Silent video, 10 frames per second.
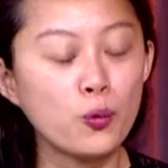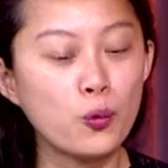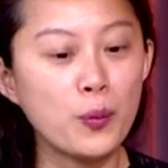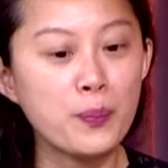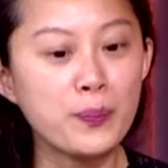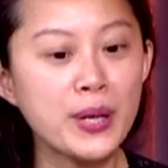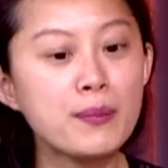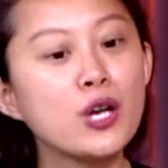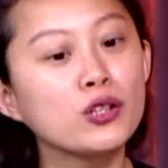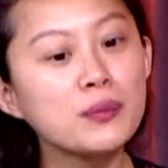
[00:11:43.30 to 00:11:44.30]
我并
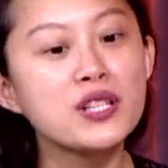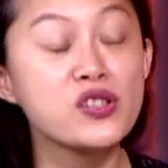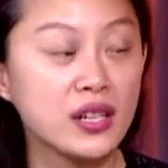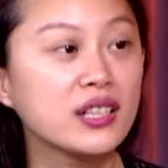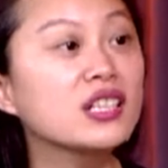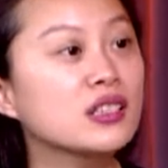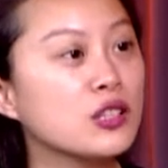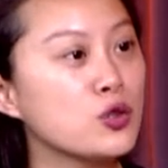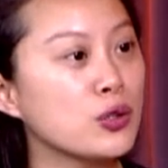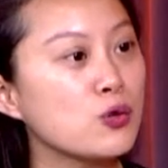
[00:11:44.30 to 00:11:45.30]
没有那么深刻
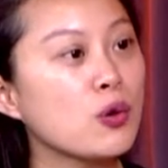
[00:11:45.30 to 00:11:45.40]
的觉得，